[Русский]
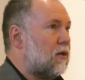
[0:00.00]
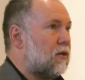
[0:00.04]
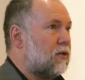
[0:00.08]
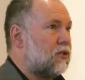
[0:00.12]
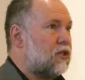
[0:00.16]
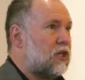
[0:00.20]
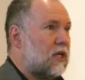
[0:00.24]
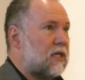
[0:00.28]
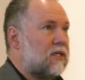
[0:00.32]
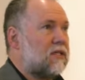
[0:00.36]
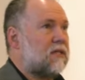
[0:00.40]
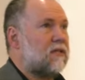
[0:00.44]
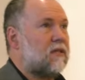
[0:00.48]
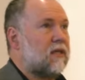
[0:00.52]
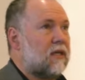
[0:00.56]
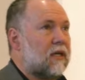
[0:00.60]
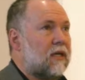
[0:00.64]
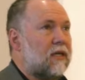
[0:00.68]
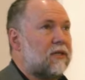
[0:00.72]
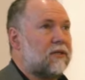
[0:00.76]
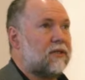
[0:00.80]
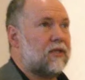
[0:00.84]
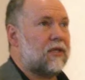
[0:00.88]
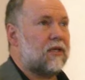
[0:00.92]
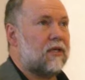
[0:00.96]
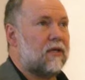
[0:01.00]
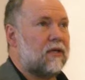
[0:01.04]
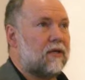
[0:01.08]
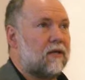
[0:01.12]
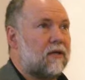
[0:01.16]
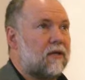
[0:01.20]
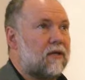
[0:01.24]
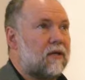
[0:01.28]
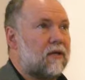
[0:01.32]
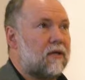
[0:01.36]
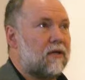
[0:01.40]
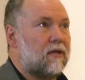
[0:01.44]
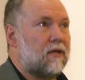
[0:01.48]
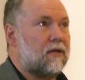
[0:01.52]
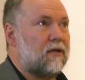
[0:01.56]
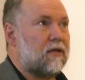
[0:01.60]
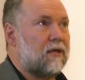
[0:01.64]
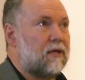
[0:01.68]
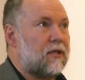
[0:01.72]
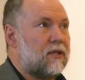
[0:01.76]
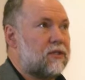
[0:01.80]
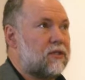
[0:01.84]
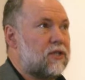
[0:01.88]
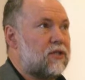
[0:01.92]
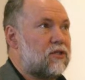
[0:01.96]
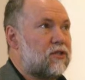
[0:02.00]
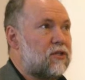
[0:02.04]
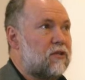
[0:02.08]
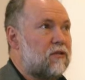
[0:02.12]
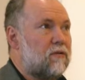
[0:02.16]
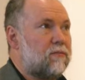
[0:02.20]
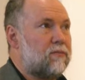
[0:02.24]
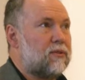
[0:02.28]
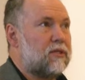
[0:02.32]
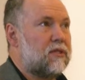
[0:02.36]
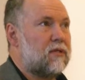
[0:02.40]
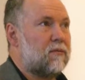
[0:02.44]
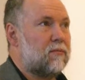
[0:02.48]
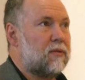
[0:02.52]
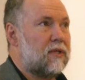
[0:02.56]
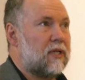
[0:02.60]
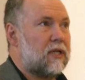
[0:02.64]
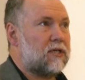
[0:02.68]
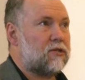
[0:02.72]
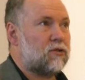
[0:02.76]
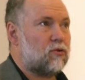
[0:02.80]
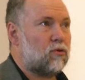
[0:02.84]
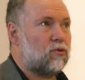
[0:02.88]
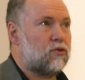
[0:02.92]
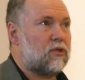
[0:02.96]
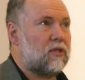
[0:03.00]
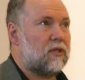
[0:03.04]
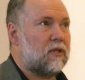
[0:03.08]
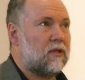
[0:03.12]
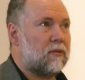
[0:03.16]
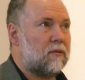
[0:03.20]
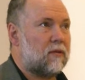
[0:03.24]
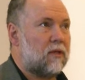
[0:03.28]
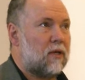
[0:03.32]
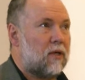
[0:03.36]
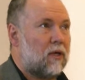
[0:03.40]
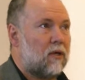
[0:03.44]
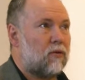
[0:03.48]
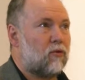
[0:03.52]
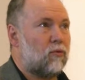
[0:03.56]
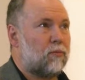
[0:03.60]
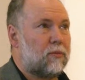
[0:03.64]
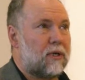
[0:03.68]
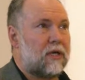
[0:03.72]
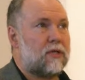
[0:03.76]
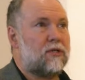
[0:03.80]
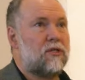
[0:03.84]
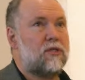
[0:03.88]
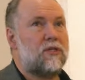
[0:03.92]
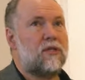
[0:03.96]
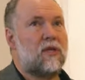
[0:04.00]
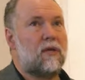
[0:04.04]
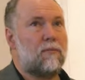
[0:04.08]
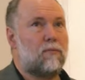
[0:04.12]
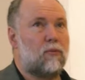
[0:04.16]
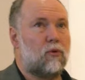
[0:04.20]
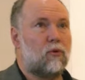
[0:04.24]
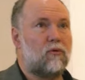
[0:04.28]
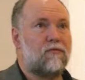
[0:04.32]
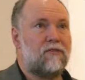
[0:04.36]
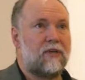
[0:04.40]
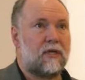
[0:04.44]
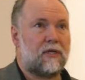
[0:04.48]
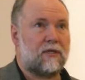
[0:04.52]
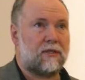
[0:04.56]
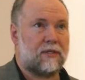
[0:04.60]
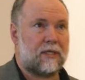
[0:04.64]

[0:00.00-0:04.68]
часть этой, этой живописи была создана ну, практически полвека